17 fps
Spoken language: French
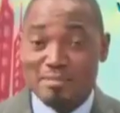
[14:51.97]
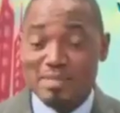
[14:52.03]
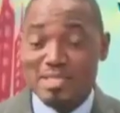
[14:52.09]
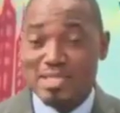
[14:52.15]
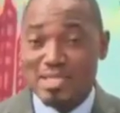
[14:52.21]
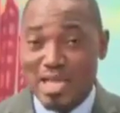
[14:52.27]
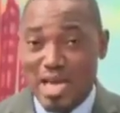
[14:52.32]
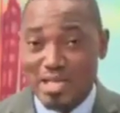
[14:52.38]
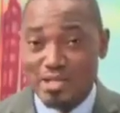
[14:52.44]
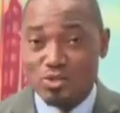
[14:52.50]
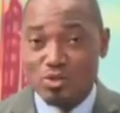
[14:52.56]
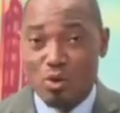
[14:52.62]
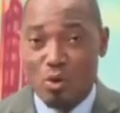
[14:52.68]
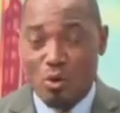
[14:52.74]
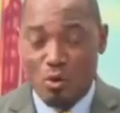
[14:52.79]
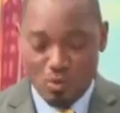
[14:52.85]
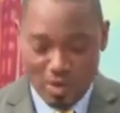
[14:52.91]

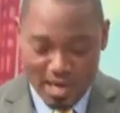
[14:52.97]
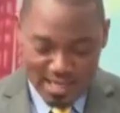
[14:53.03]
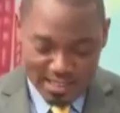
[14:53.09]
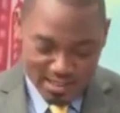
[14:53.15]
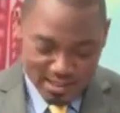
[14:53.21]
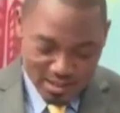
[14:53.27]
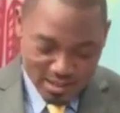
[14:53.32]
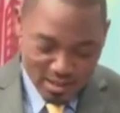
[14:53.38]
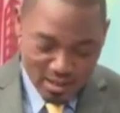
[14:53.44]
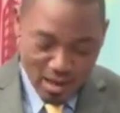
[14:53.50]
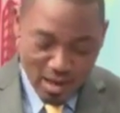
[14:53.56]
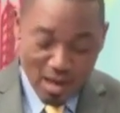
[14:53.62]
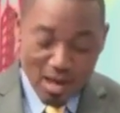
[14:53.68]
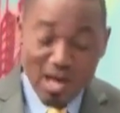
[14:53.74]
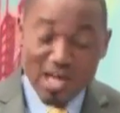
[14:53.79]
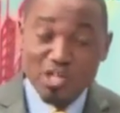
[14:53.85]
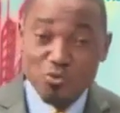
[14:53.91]
d'administration, on l'a dit,
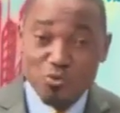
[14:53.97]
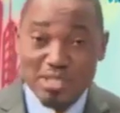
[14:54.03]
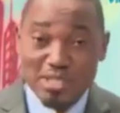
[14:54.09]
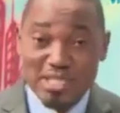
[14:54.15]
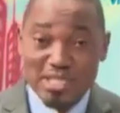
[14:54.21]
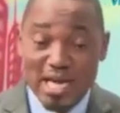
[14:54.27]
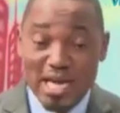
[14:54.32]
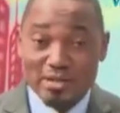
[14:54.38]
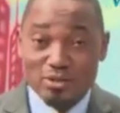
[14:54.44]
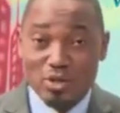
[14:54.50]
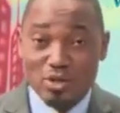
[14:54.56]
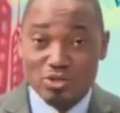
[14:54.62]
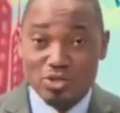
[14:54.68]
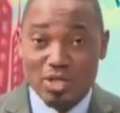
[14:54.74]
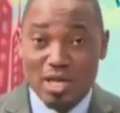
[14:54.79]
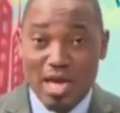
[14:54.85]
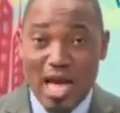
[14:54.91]
un nouveau
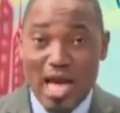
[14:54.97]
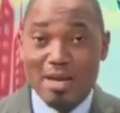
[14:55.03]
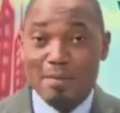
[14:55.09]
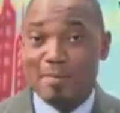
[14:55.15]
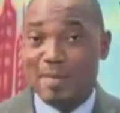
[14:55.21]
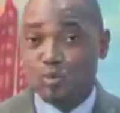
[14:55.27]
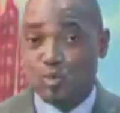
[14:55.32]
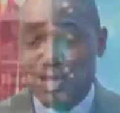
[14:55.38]
directeur général,